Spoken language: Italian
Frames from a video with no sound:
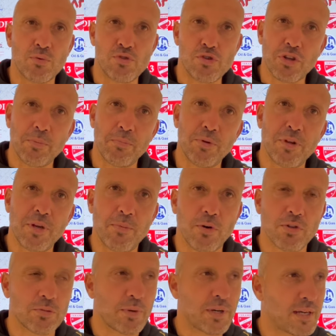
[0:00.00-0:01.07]
un giorno in più di
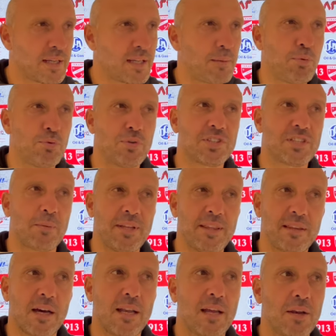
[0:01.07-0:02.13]
riposo perché dal punto di vista
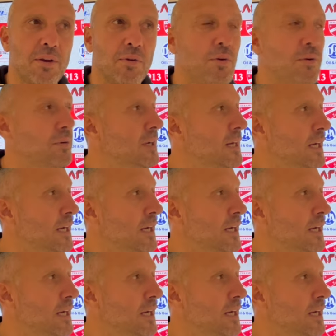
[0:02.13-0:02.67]
mentale hanno